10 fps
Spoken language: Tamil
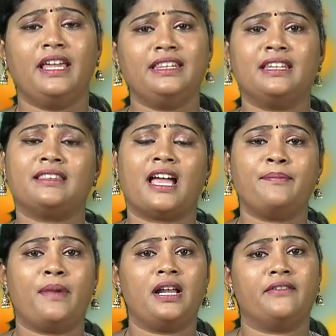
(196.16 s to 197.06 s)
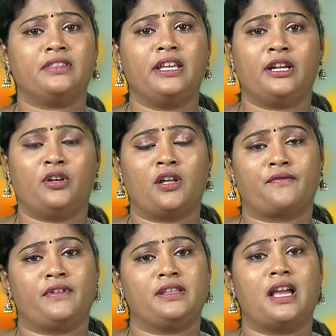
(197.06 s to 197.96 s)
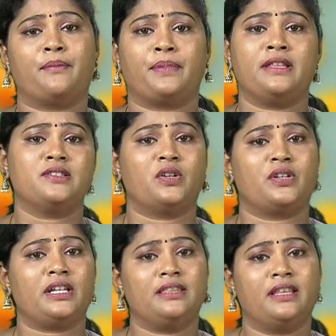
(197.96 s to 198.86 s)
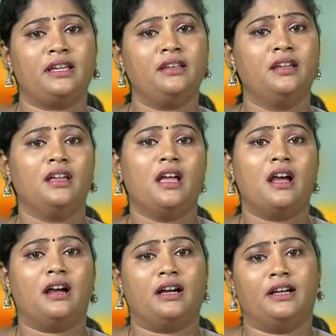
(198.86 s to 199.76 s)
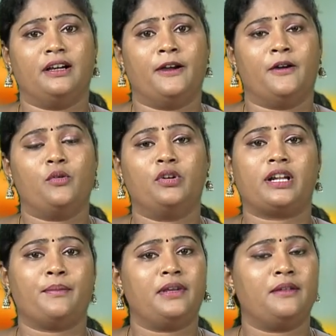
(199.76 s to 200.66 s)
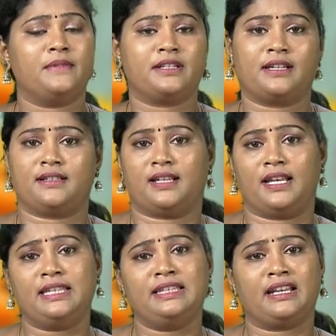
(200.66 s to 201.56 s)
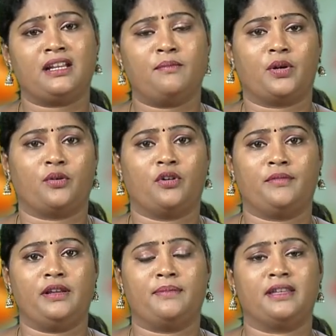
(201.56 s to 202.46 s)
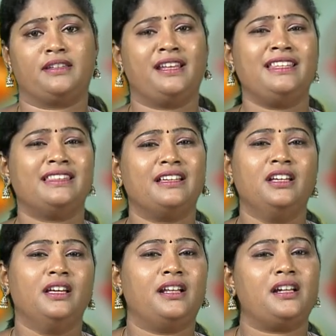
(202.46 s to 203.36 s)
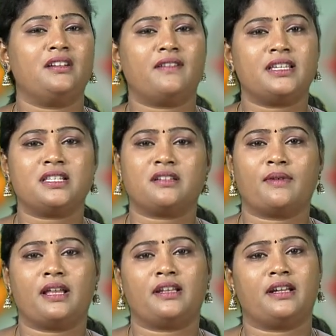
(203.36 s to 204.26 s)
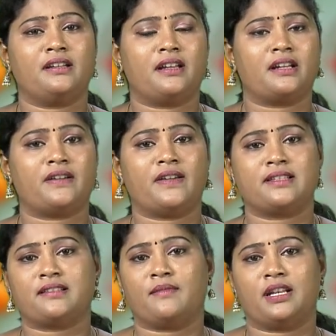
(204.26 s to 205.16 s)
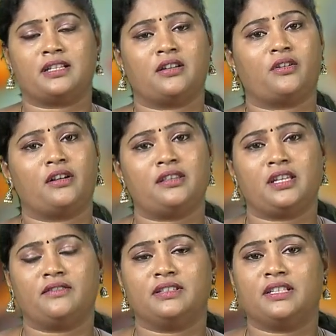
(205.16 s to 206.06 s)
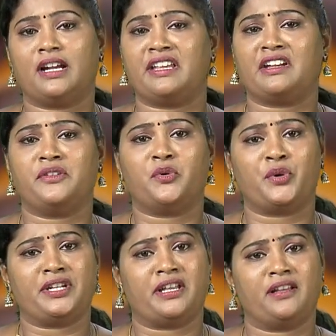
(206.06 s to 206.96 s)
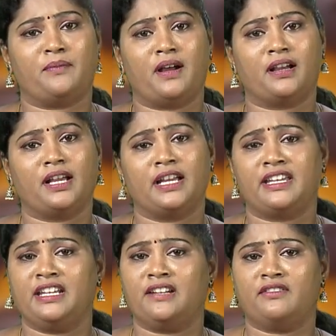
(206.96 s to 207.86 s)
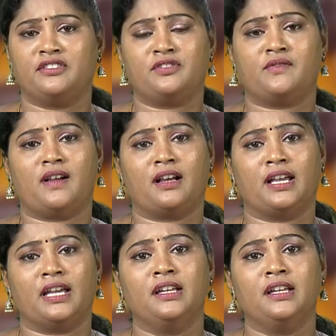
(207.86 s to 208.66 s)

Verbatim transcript: இந்த தாய்ப்பாலில் வந்து என்டார்ஃபின் அப்படின்னு சொல்கிற இந்த ஒரு அமிலம் இருக்கிறதுனால இது என்ன பண்ணும் அப்படின்னு பார்த்தீங்கன்னா இந்த ரெண்டு வயசுக்கு மேலே ரெண்டு ரெண்டரை வயசுக்கு மேலே இருக்க குழந்தைங்க வந்து அடிக்கடி ஓடிட்டே இருப்பாங்க கீழே விழுந்துருவாங்க